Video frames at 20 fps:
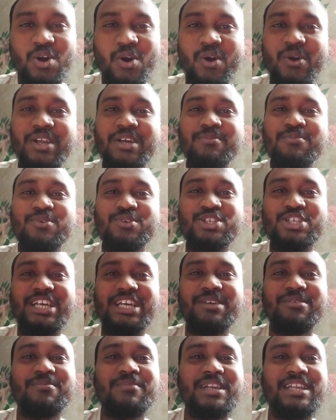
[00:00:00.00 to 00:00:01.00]
ঘরে
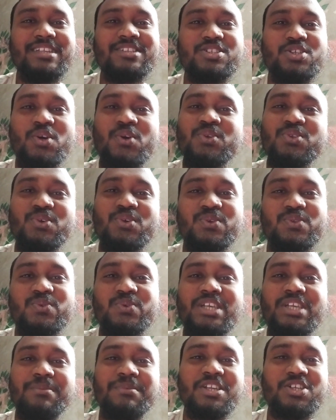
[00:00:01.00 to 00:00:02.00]
বসেই মানে যখন তখন
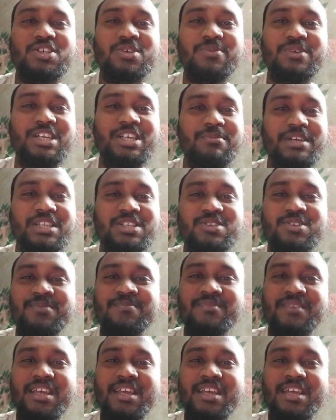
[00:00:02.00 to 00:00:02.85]
দুইটা মিনিট সময় দেন মাত্র